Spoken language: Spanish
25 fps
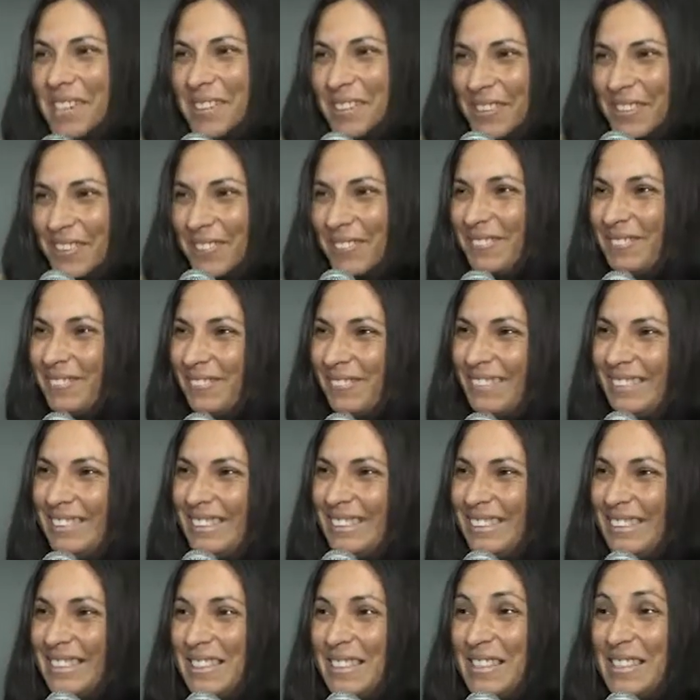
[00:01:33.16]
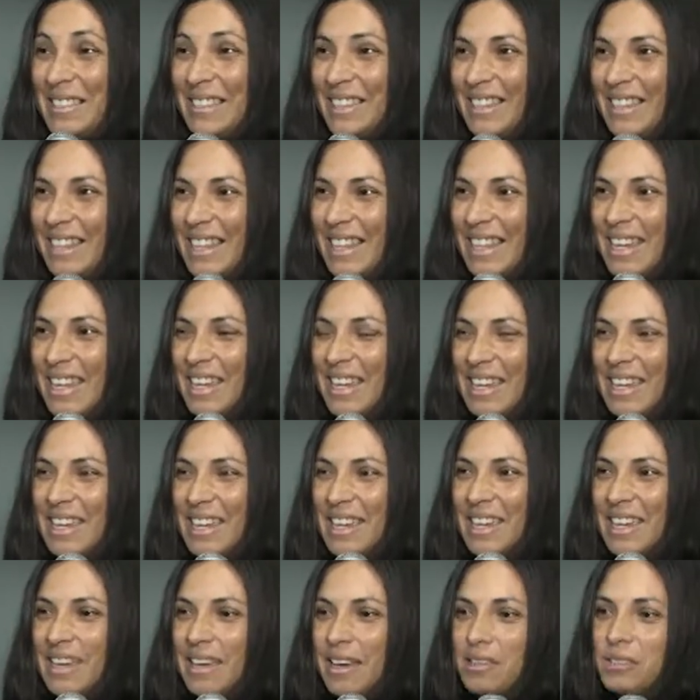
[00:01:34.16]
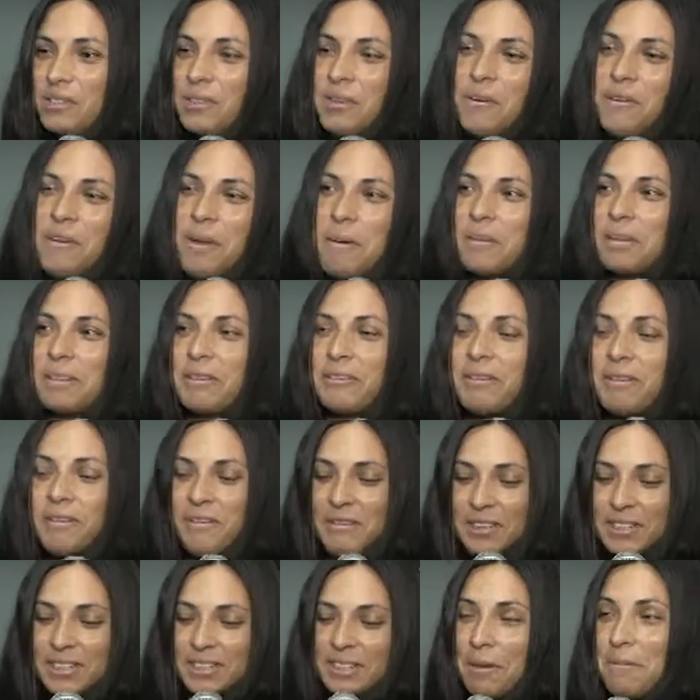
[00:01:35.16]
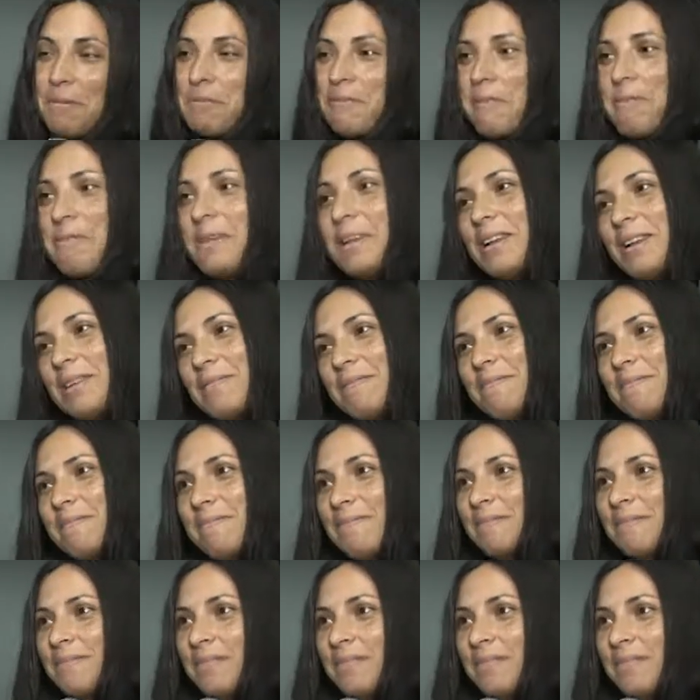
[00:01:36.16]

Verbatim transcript: eso. ¿Y, eso. Y eso obviamente favorece a mi familia,